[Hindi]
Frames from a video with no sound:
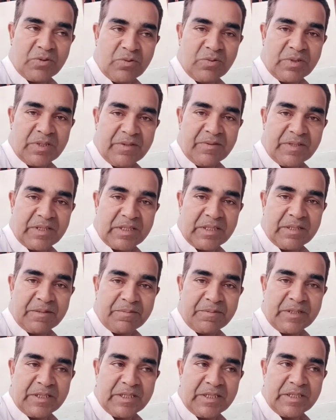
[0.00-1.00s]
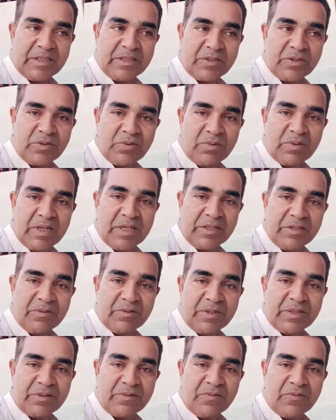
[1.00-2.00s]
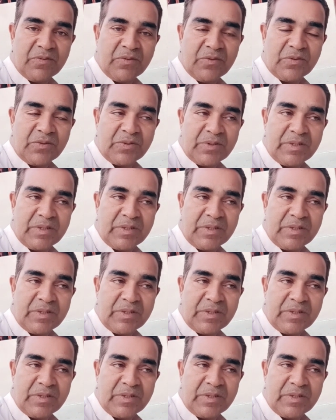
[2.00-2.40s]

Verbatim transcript: सोते वक्त अपना चूल्हा जो है वो